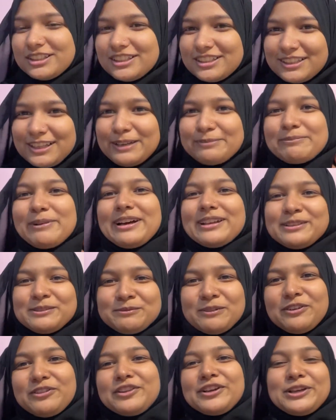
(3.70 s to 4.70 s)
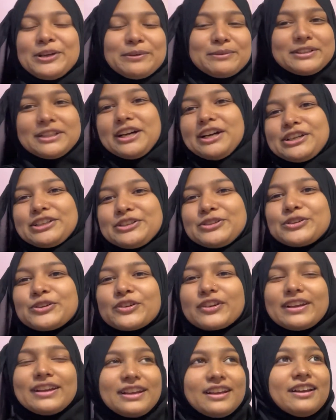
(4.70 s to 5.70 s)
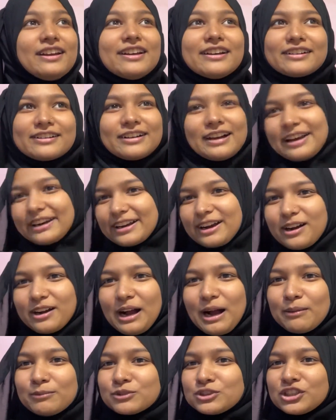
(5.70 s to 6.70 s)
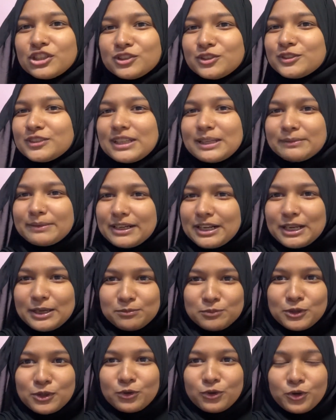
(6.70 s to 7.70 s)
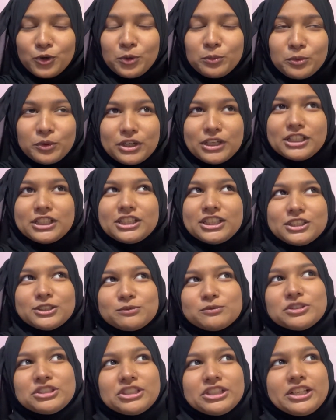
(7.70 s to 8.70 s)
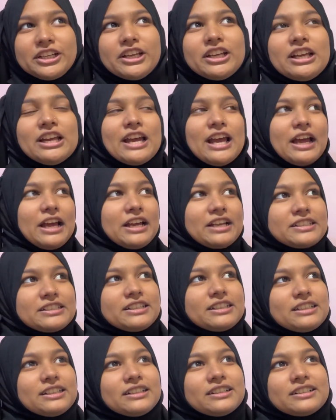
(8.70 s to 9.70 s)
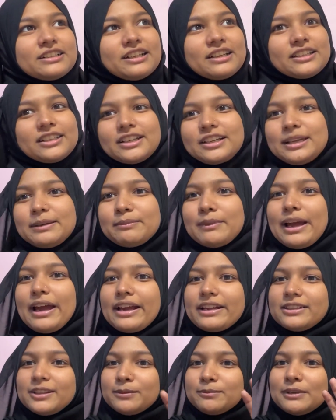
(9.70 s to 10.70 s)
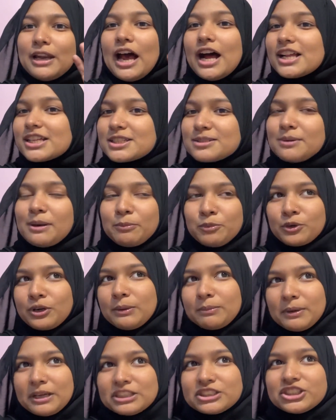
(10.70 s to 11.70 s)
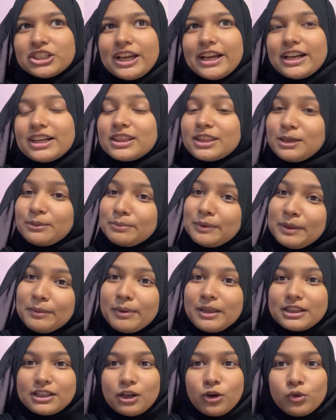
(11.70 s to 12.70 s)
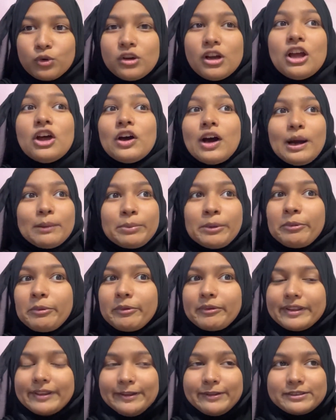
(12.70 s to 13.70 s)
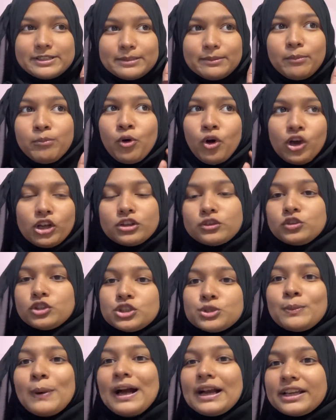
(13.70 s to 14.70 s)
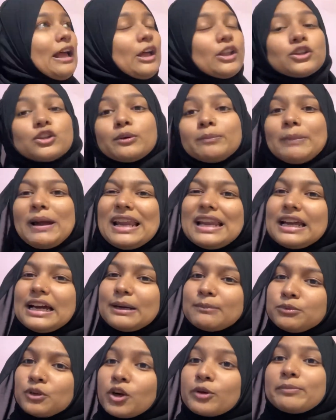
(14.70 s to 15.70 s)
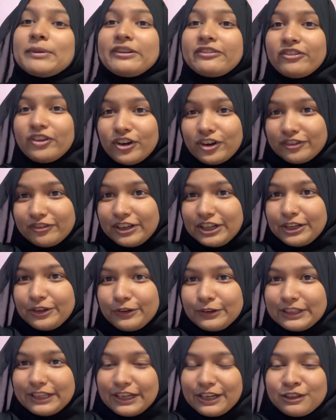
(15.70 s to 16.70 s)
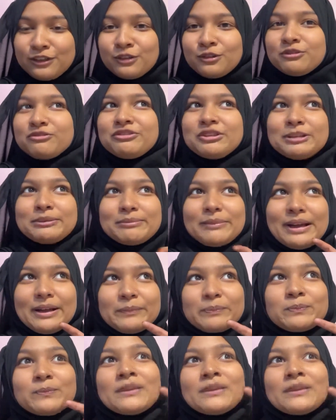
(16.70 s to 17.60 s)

दिन के बाद में वीडियो बना रही हूँ क्योंकि घर का काम चालू था मैंने आप लोगों को बोली थी तो मुझे ऐसा लग रहा था कि मैं एकदम लास्ट में पूरा बन जाएगा तभी बताऊँ अभी भी मतलब इसमें बहुत कुछ बात तो पहले आप लोग बिफोर वीडियो देख लो फिर मैं